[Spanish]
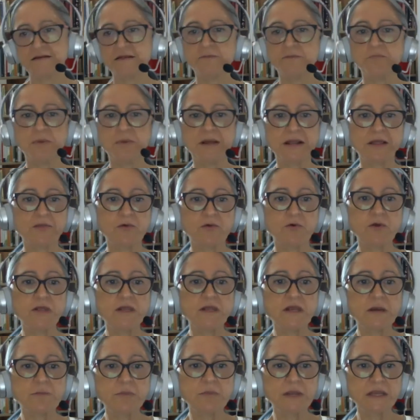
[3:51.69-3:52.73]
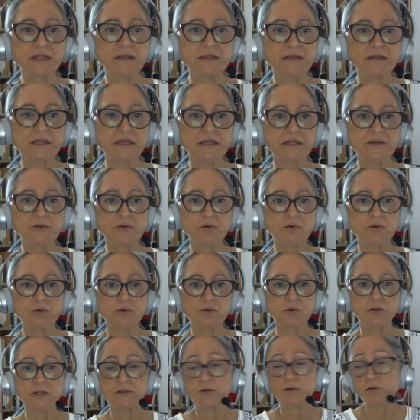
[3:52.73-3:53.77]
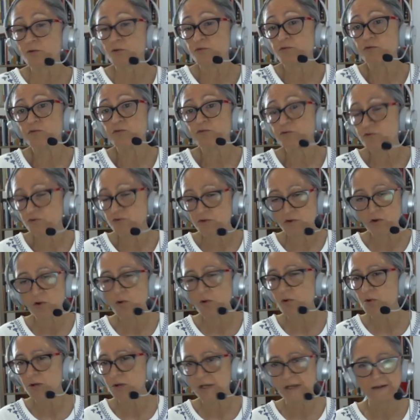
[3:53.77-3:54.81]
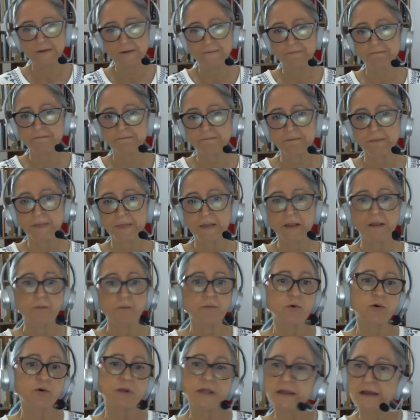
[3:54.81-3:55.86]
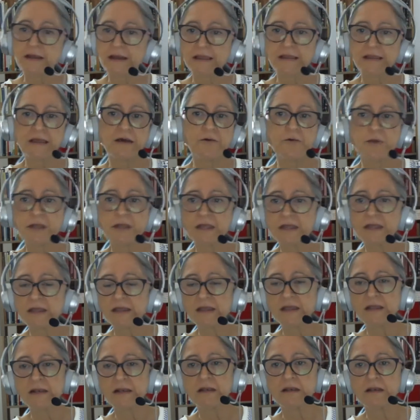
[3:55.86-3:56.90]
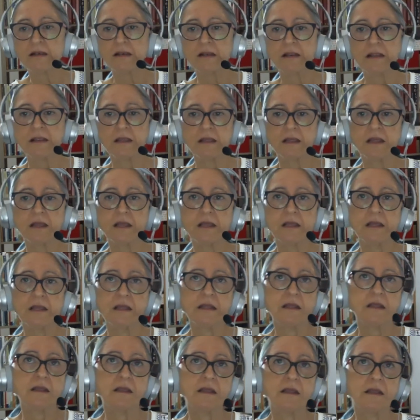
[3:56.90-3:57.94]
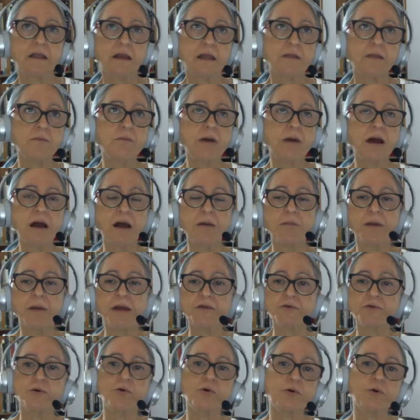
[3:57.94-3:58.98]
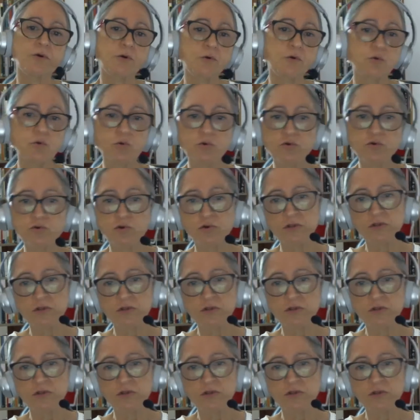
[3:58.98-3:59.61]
Y paradójicamente esto, esto no funciona, porque cada vez eh, hay mayor uso de